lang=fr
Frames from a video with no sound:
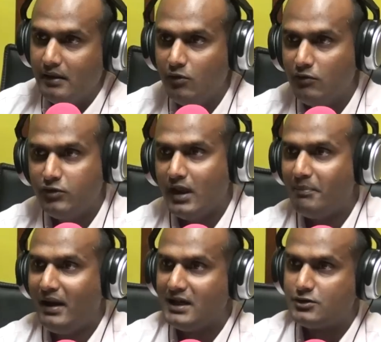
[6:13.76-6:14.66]
Vous
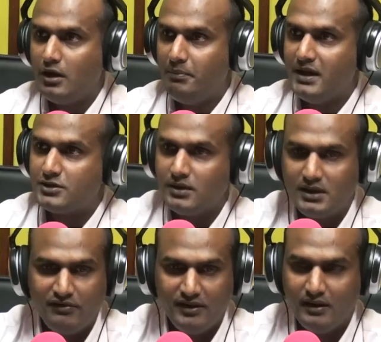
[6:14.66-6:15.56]
n'êtes pas la seule personne
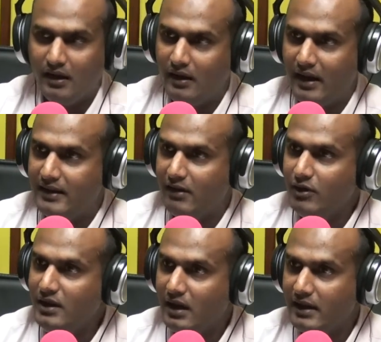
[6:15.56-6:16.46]
qui finit d'intervenir. Euh,
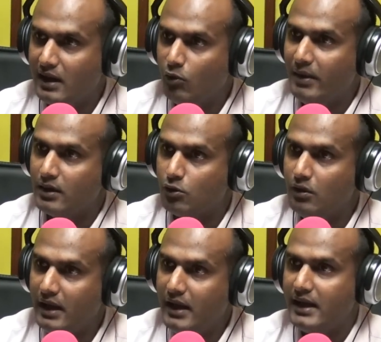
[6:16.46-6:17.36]
intervenir. Il y a oui.
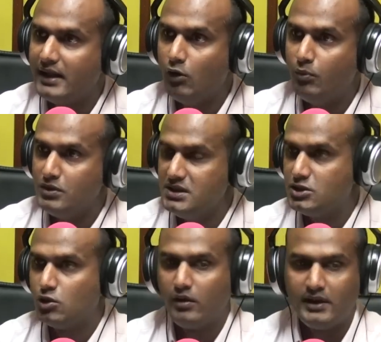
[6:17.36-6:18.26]
collègue, il y a
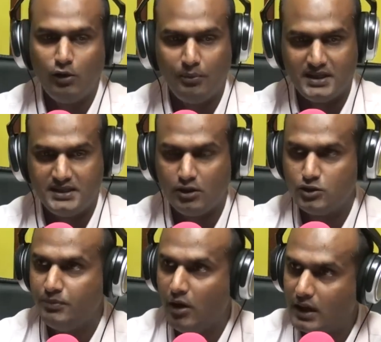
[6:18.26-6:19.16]
l'opposition, il y a le président
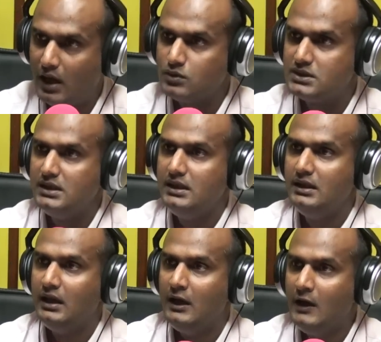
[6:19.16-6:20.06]
du Bar
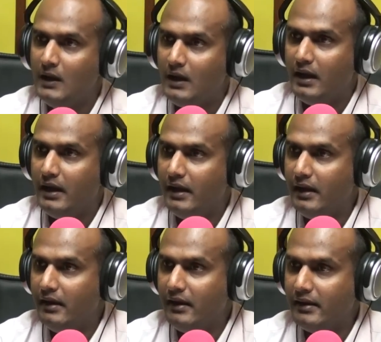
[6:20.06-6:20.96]
Council,
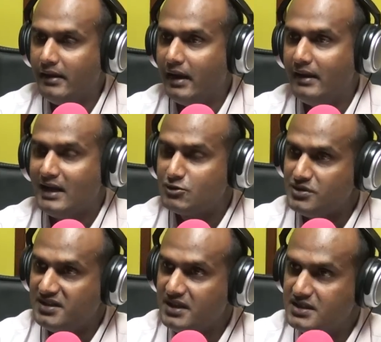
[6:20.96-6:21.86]
et, mais, la société